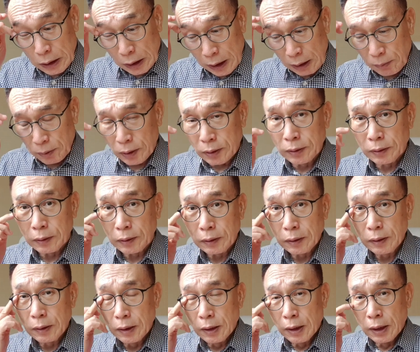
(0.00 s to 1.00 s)
결합은
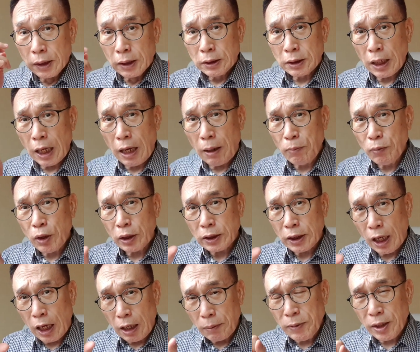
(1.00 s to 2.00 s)
사암과
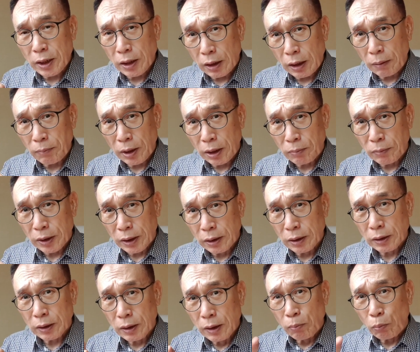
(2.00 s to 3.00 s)
사암이
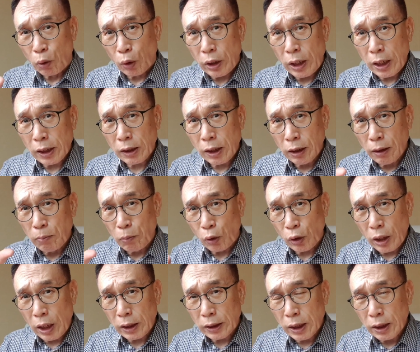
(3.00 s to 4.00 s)
결합하면은 모래알갱이와
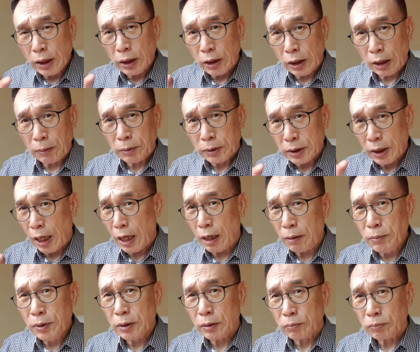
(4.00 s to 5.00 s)
모래알갱이 결합하면
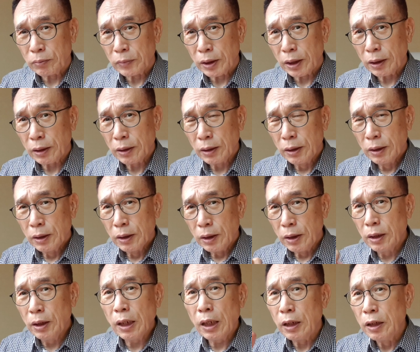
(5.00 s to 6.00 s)
사암이 됩니다.
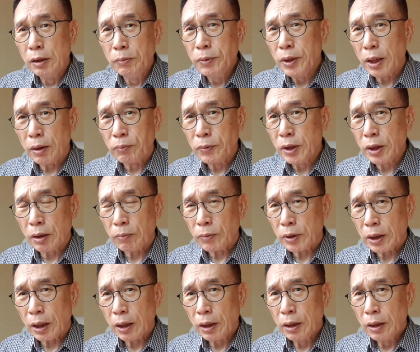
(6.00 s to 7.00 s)
이건 의미가 없는
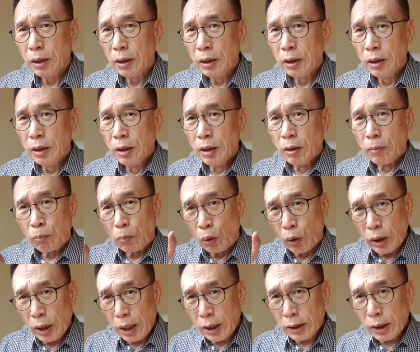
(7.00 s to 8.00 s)
겁니다.
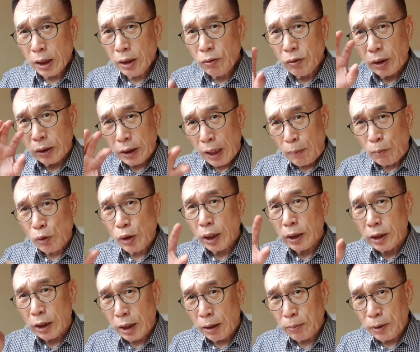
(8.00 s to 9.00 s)
모래알갱이와
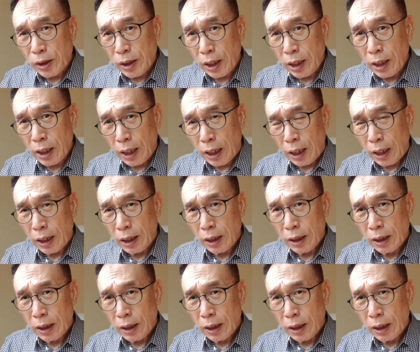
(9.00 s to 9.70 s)
나무가 결합을 해야,